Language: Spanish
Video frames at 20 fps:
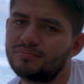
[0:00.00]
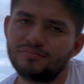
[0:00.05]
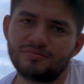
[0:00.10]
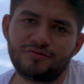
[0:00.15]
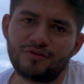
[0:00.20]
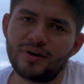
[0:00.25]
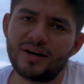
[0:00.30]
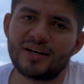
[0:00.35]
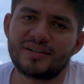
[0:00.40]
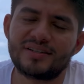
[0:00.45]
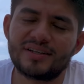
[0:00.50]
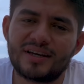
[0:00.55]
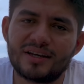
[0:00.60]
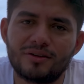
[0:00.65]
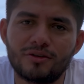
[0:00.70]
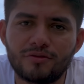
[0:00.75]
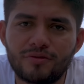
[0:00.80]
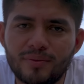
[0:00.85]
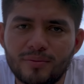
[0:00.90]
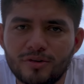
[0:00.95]
Fue así que
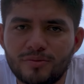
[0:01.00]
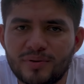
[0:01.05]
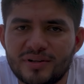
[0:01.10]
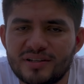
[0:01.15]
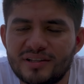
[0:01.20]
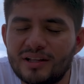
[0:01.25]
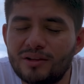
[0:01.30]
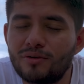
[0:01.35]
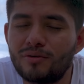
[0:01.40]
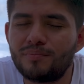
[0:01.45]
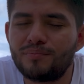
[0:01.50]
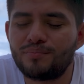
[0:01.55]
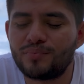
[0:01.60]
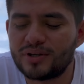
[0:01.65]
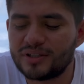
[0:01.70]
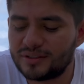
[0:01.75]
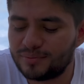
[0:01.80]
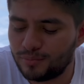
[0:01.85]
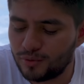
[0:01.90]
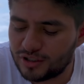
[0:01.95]
nos fuimos presentando,
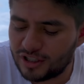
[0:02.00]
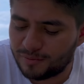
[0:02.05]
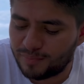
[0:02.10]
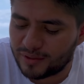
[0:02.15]
pues muchas